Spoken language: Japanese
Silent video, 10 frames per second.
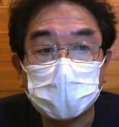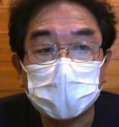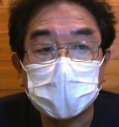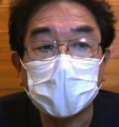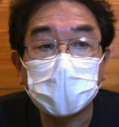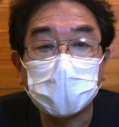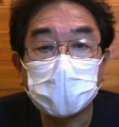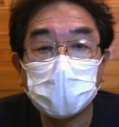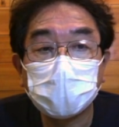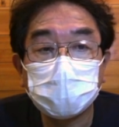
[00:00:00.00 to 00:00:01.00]
稲荷川
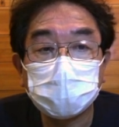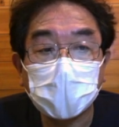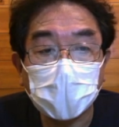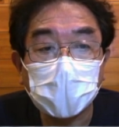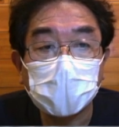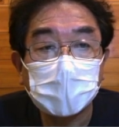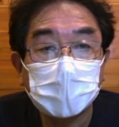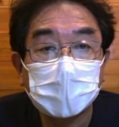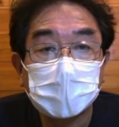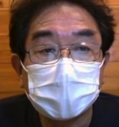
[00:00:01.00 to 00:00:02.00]
合流から
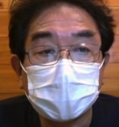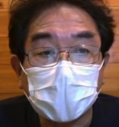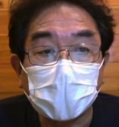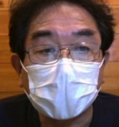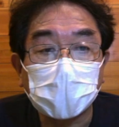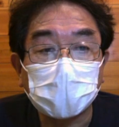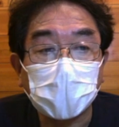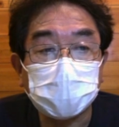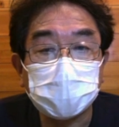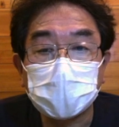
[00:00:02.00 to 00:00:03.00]
下、
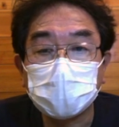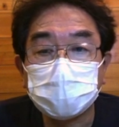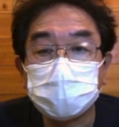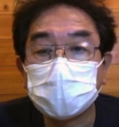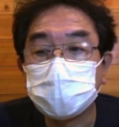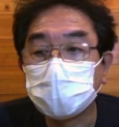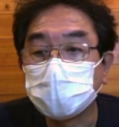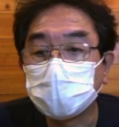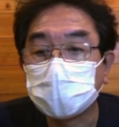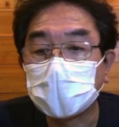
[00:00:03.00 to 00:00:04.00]
足銀の駐車
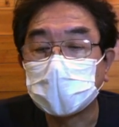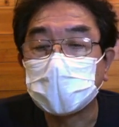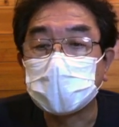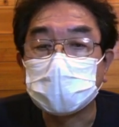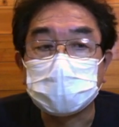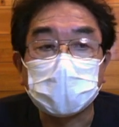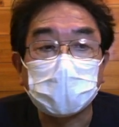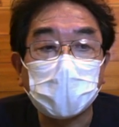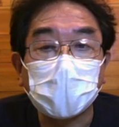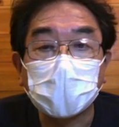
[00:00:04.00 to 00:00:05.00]
場の裏あたりなんですけど
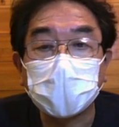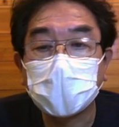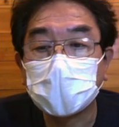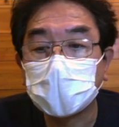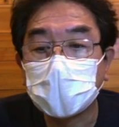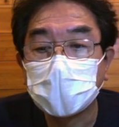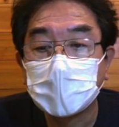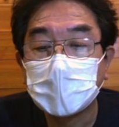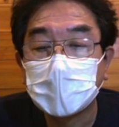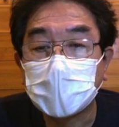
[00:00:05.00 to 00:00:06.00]
も、あの辺から
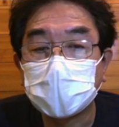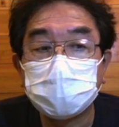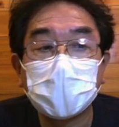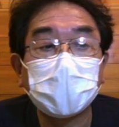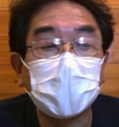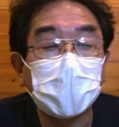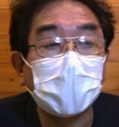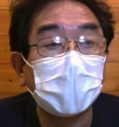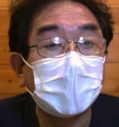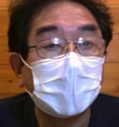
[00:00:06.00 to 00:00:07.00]
下流側が